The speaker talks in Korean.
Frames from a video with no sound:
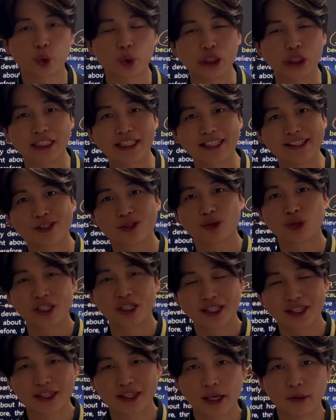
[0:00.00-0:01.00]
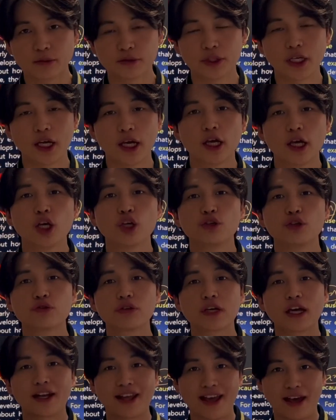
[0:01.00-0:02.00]
느낄 수 있기 때문에 you
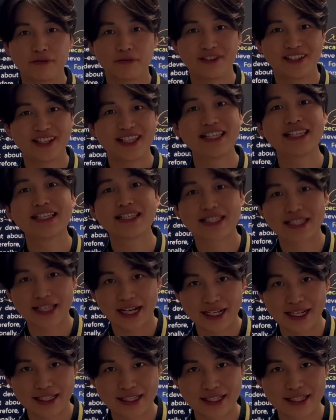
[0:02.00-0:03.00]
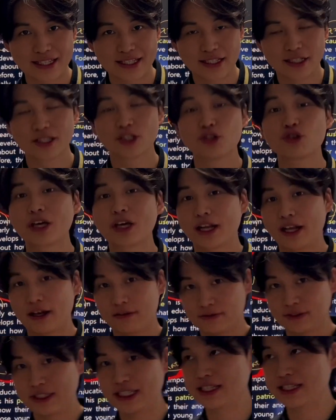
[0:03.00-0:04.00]
can have insights. you can
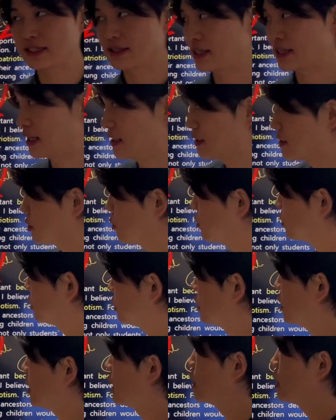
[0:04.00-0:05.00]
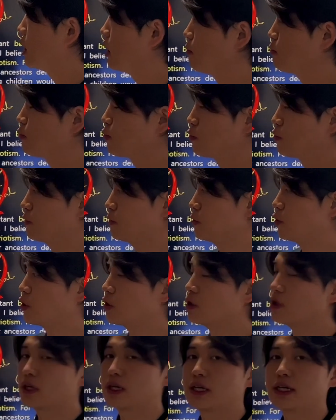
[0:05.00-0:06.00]
have insights 혹은 improve
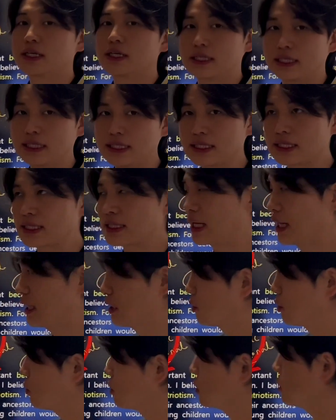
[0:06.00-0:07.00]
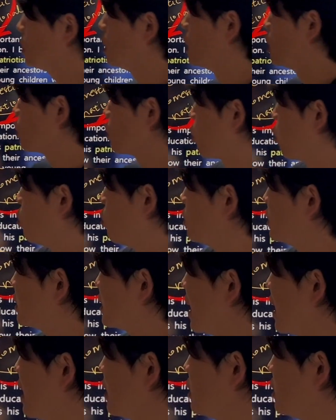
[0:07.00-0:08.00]
your insight 혹은
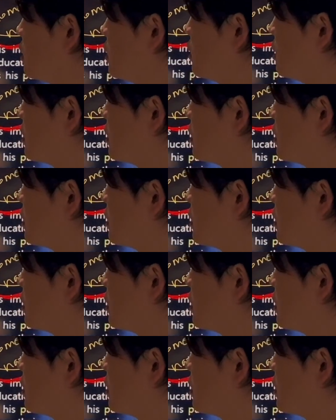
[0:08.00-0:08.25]
동사는